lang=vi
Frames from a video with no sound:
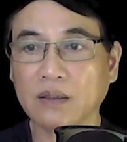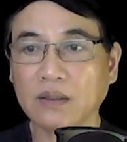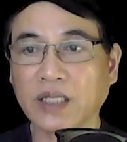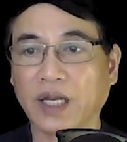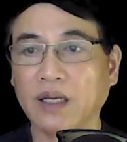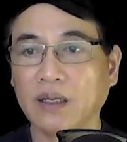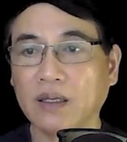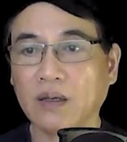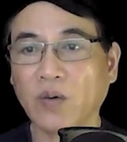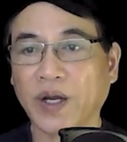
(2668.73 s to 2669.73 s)
Thầy,
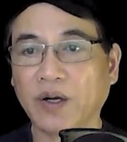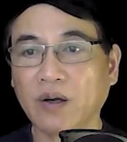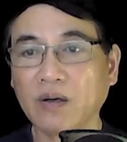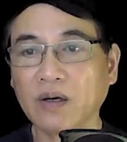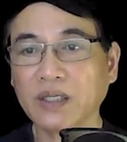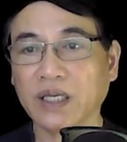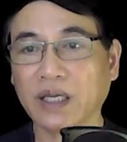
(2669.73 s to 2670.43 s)
ở ngoài đó có gì